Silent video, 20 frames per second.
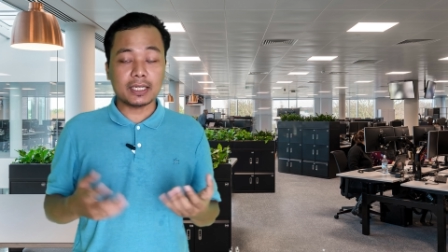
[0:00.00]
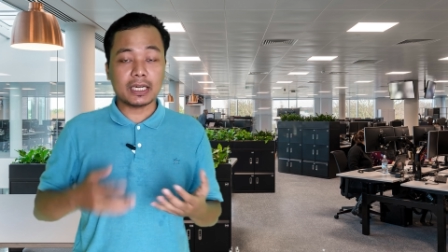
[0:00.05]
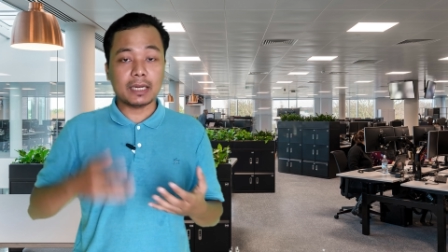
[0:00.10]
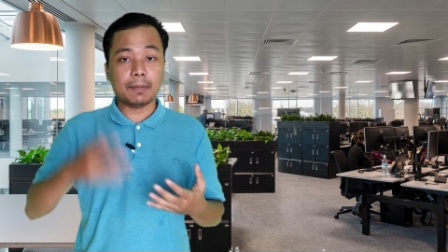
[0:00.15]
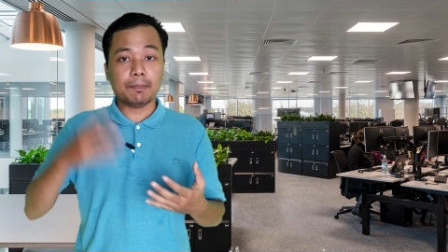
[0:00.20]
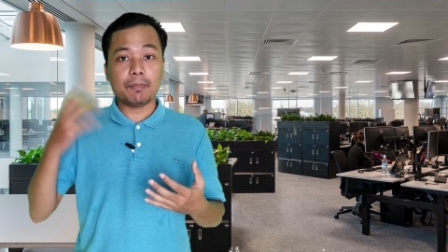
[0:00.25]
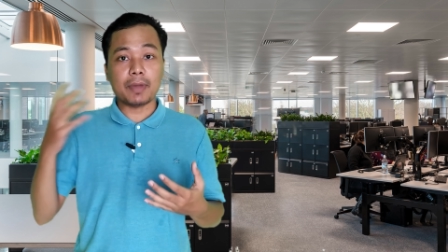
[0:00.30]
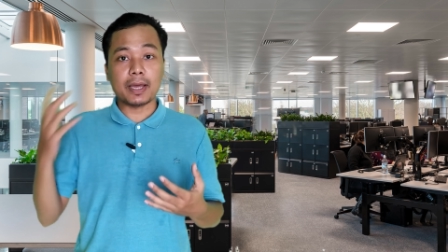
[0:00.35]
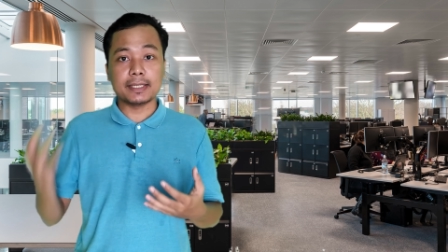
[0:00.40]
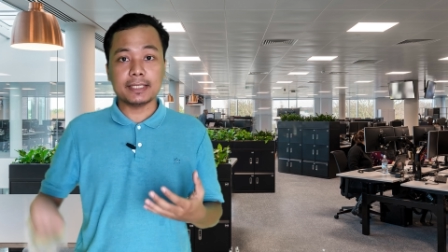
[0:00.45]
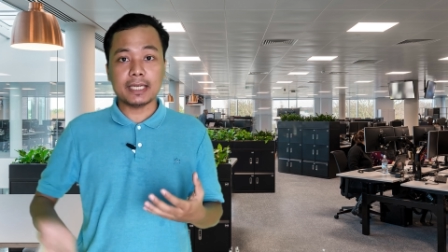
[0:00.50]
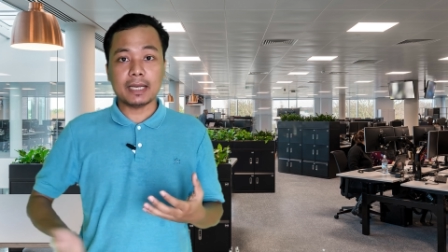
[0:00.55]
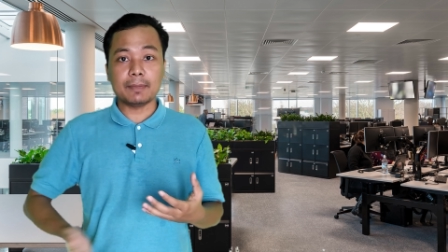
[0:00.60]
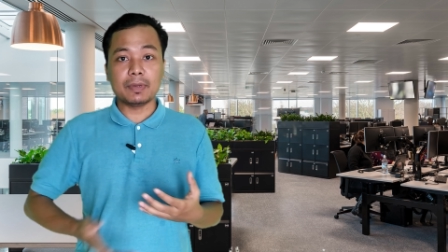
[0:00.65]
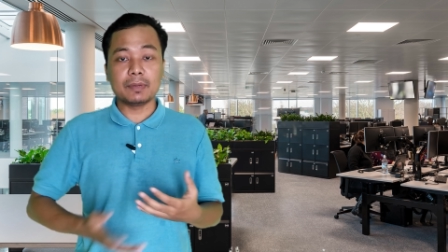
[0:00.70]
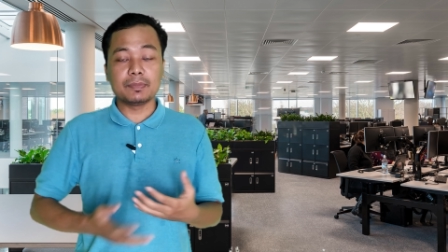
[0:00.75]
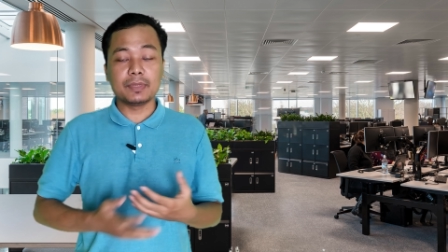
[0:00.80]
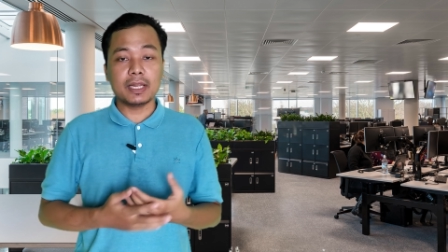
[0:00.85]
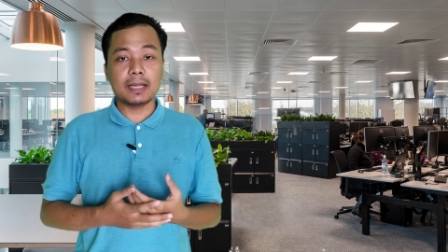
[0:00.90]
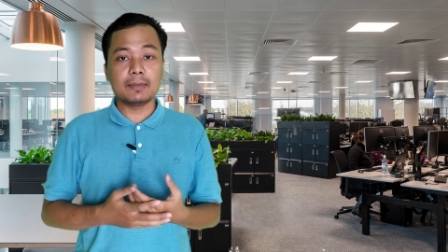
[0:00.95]
ke depannya
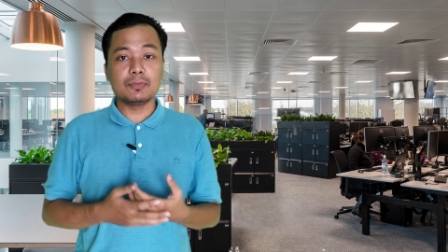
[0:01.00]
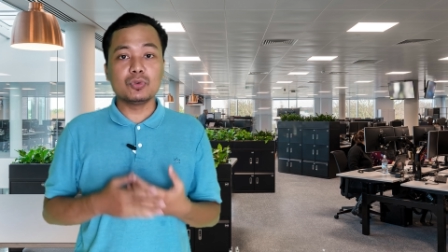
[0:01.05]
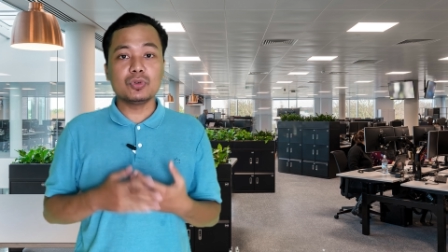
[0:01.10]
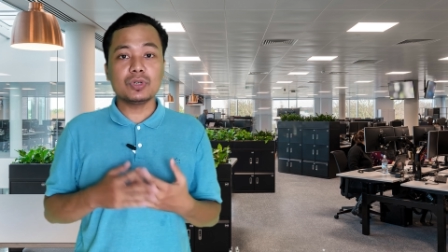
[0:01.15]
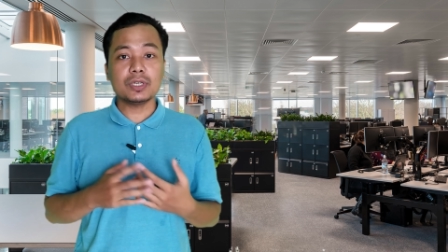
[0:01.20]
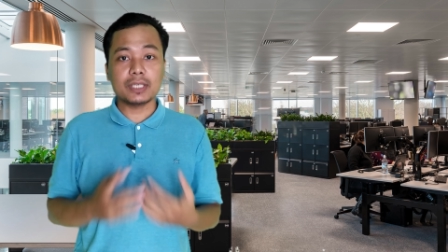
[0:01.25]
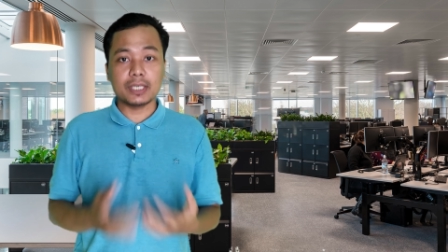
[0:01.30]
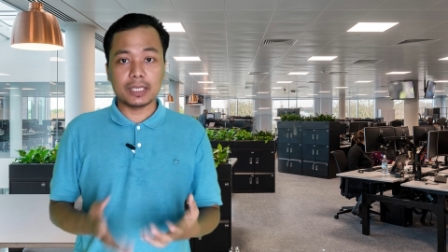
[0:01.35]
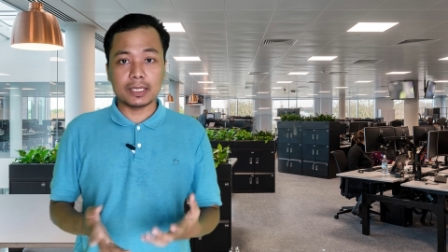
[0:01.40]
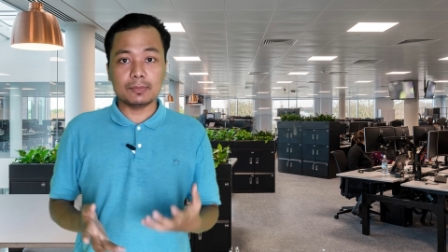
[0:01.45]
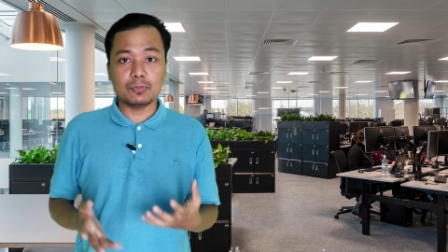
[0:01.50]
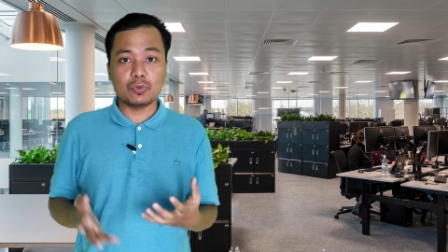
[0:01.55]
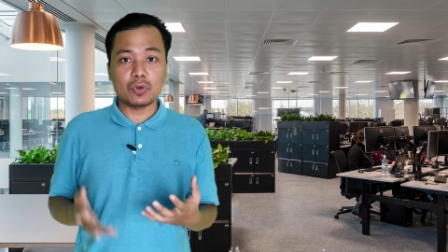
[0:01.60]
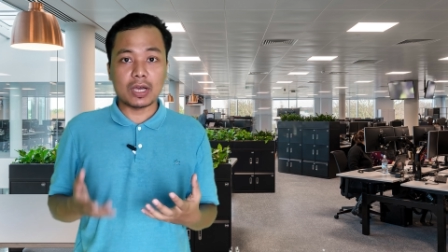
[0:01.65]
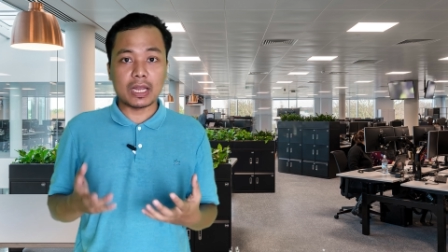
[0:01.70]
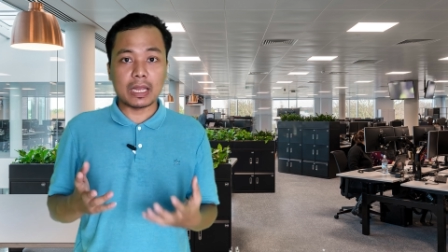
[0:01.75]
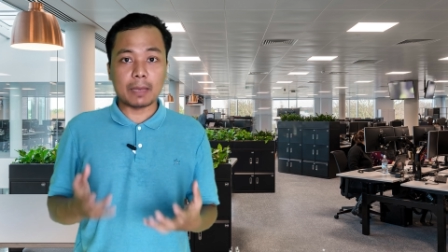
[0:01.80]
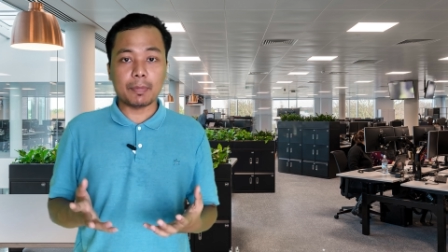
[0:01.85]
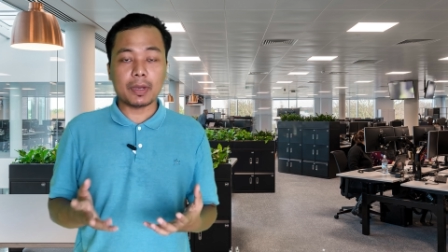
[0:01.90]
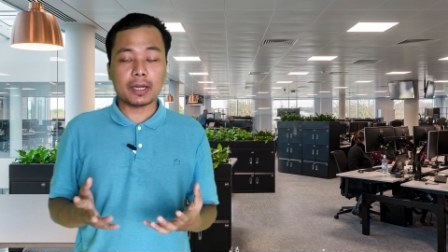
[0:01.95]
apabila mungkin
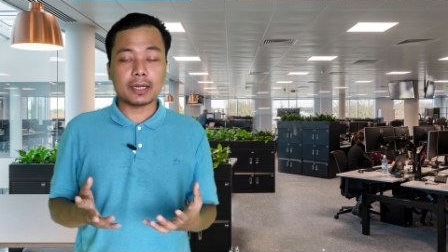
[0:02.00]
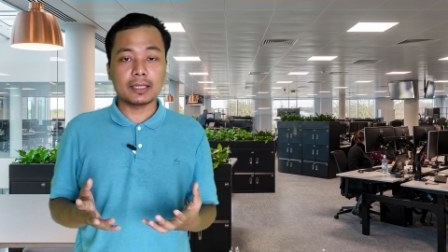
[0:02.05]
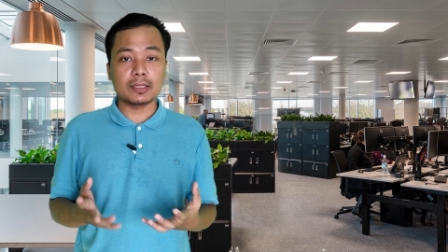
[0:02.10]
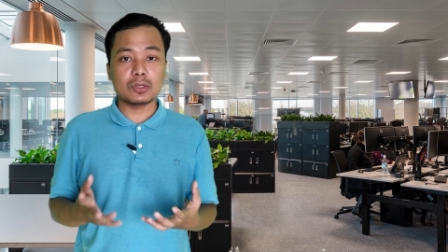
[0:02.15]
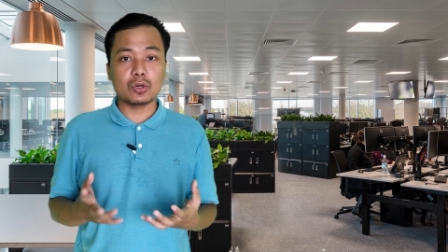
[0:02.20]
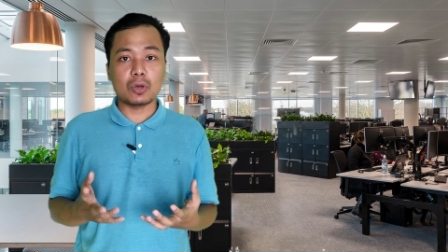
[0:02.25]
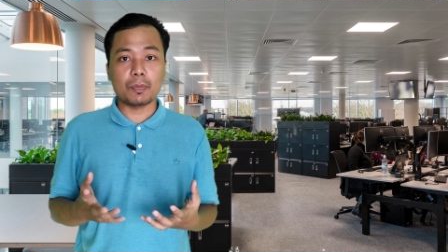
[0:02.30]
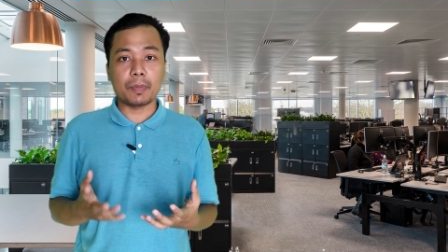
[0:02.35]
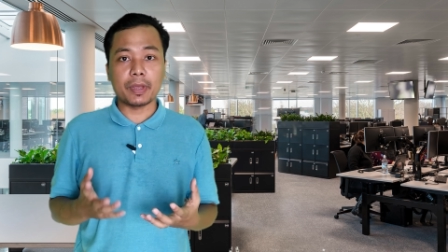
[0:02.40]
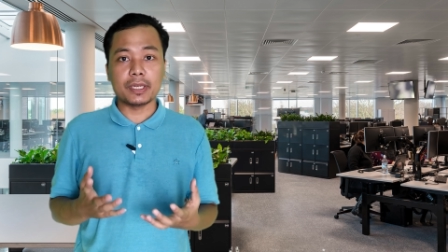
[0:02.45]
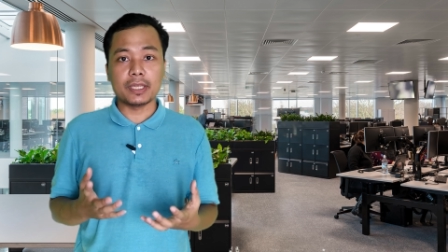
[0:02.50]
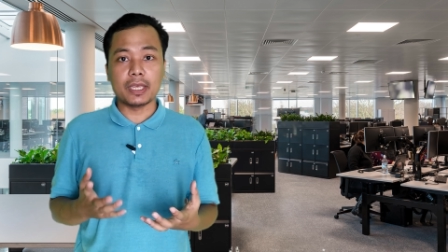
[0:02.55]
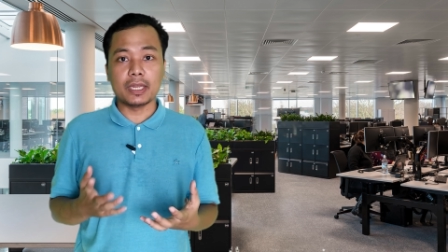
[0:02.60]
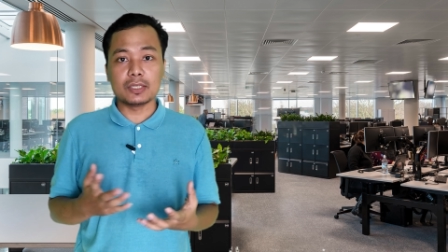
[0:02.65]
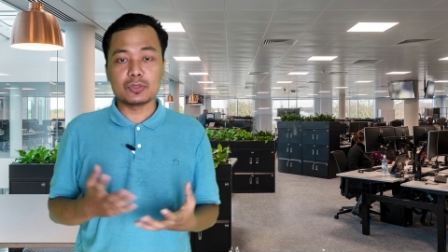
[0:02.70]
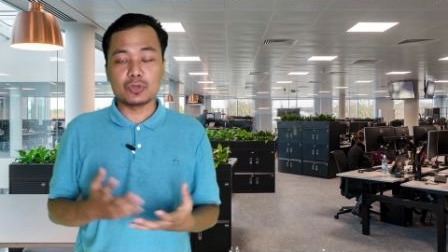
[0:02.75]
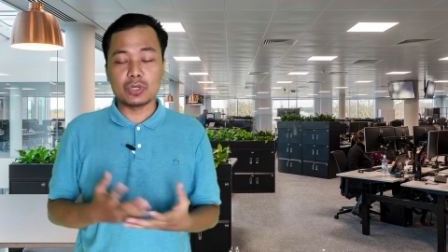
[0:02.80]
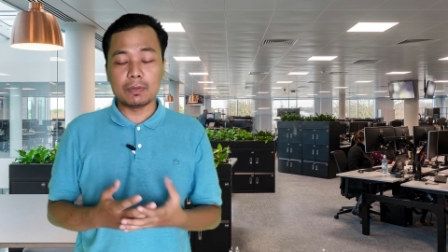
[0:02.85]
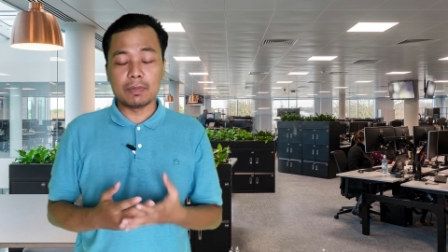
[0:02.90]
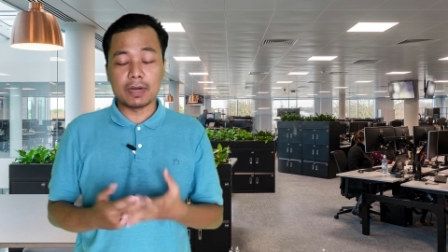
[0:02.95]
Bukalapak dan Tokopedia
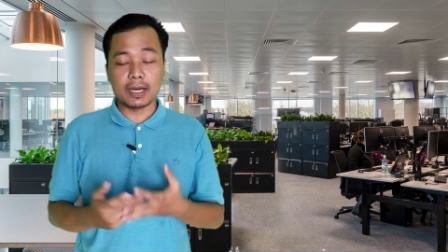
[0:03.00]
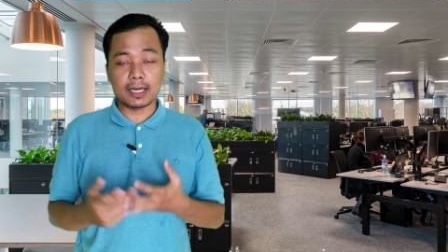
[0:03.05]
ini sudah